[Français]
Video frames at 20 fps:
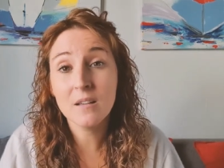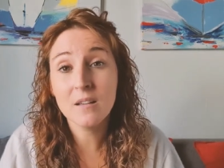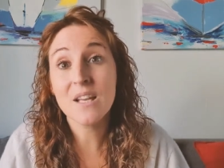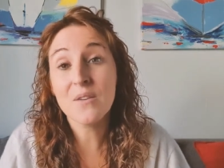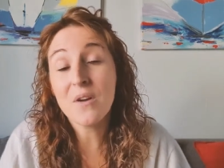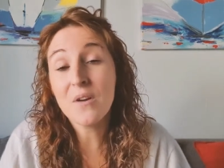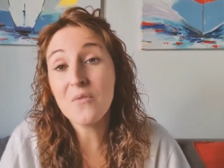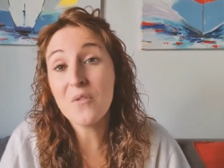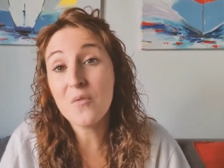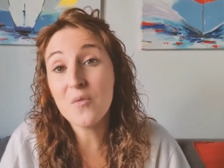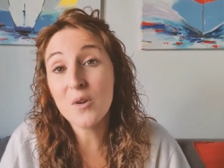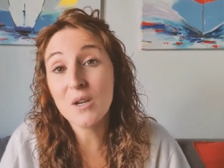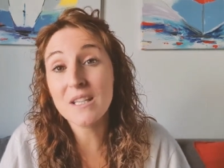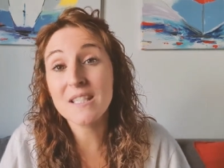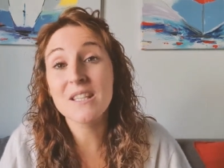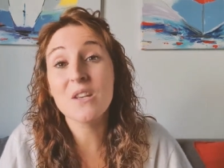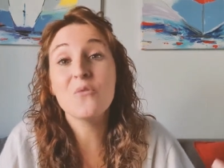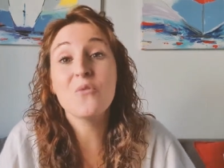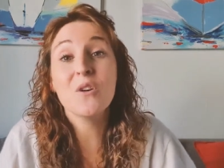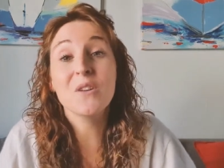ça va
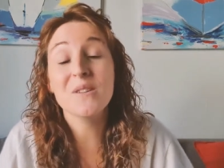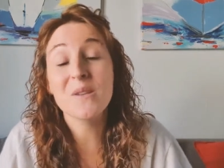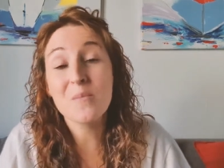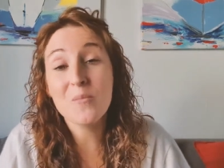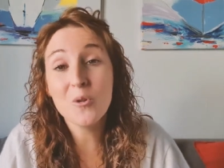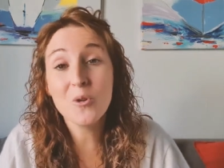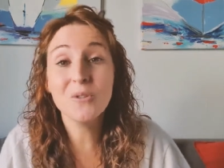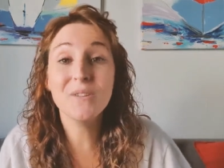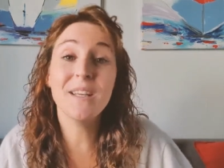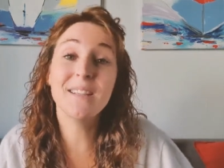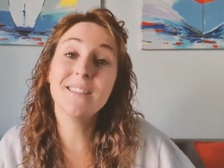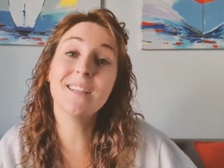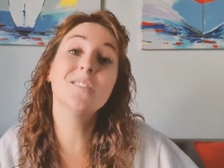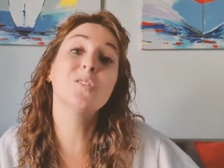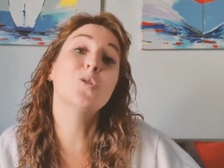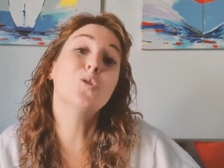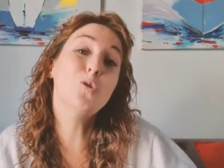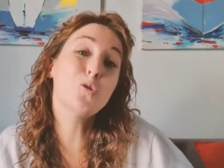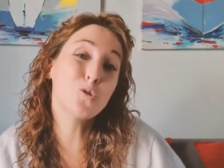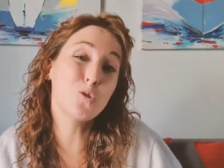favoriser forcément
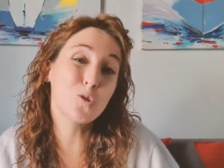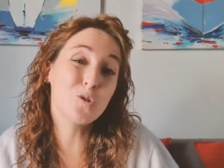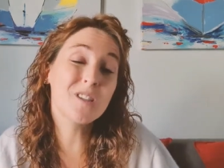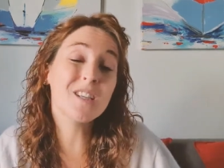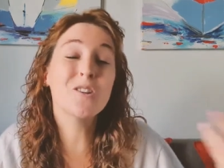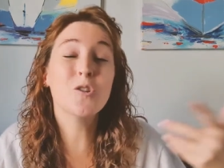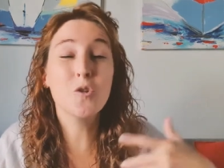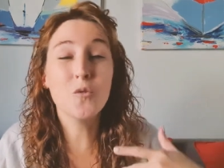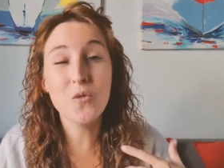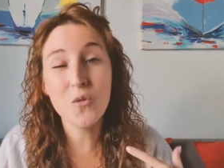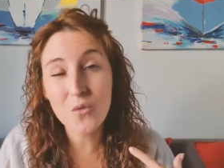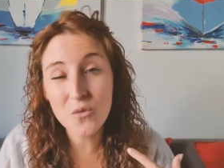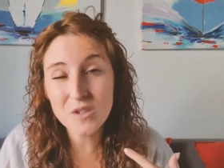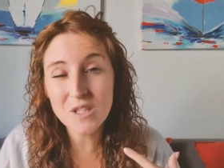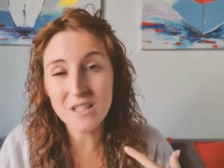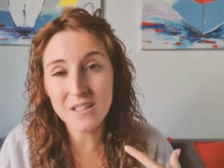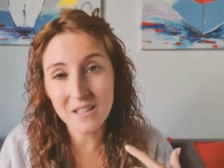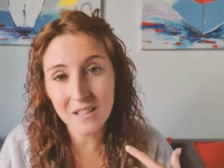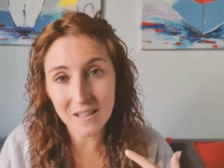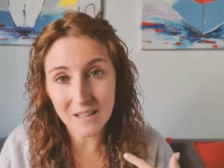d'atteindre le succès que vous
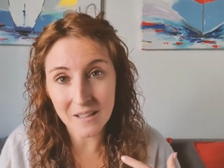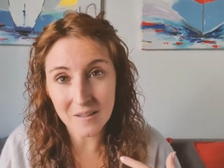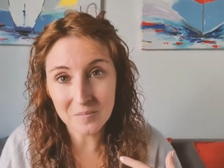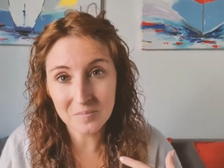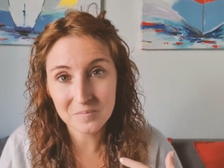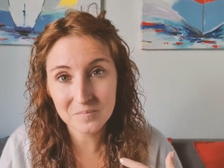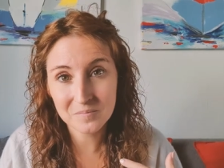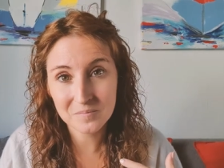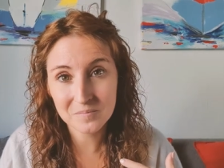vous êtes créé.